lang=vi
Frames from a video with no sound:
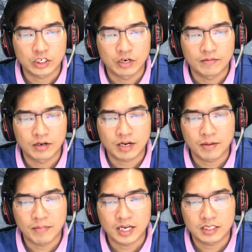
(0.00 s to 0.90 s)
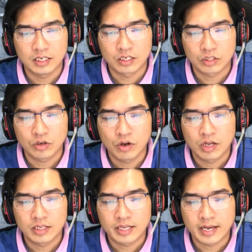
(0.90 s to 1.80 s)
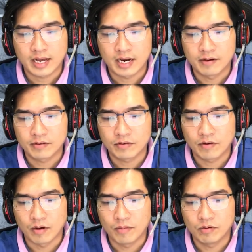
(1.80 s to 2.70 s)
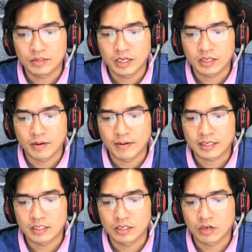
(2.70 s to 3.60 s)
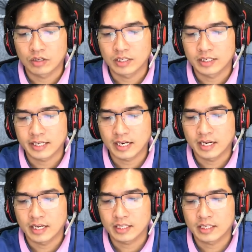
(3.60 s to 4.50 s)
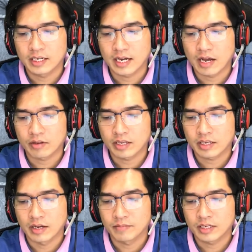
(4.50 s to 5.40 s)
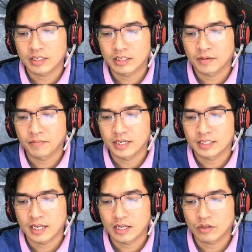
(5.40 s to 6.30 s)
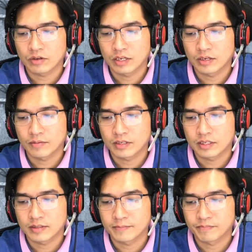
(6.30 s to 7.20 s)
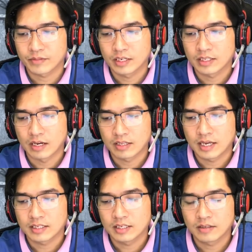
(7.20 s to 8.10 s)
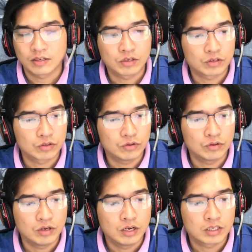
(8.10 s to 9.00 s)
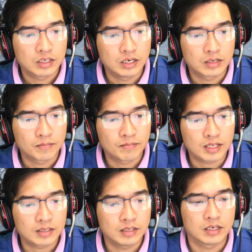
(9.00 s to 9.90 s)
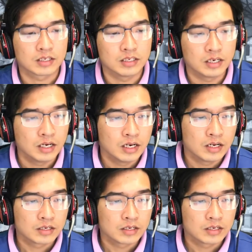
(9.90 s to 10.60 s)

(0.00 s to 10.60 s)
Cho đến khi chính mắt của Bảo trông thấy cái chum sành trên tay của ông lão đang chụp xuống càng ngày càng sâu hơn. Ban đầu bà còn nhìn thấy cần cổ trắng ngần của cô Diệu.